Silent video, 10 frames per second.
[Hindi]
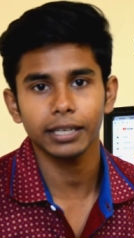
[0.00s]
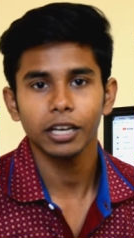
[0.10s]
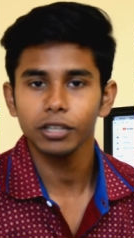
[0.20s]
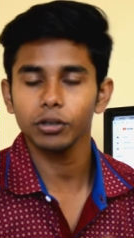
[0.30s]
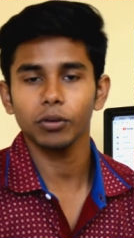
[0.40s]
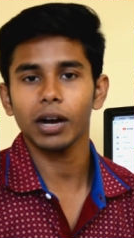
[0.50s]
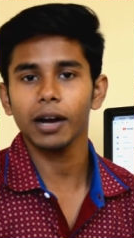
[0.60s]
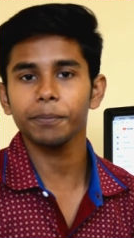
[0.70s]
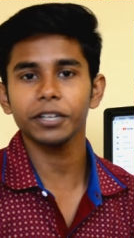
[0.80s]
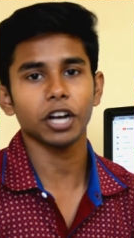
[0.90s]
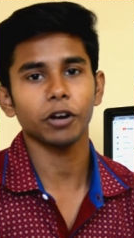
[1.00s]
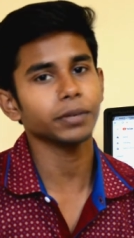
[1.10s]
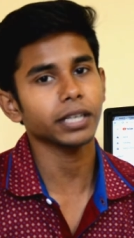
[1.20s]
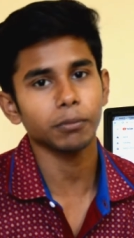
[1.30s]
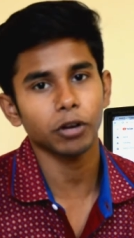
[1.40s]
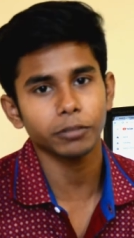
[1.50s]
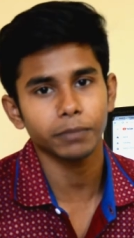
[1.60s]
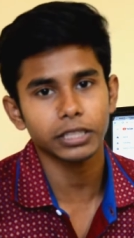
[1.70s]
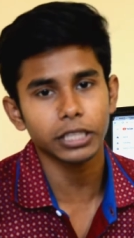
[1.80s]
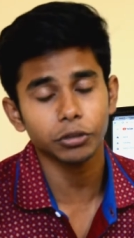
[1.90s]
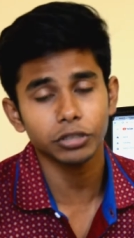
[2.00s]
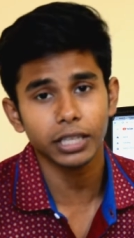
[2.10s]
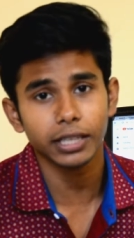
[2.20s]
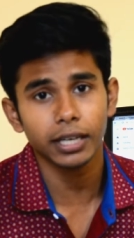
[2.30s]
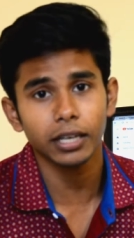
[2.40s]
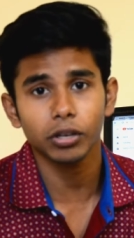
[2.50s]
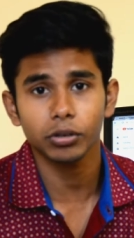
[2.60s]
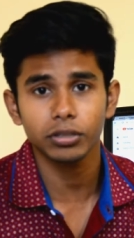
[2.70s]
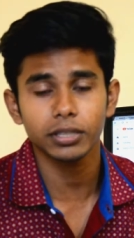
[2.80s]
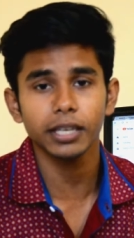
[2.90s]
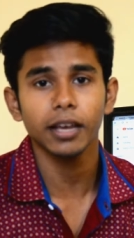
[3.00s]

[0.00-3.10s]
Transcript: तो वहां पे शाओमी का बहुत बचत हो जाता है और उससे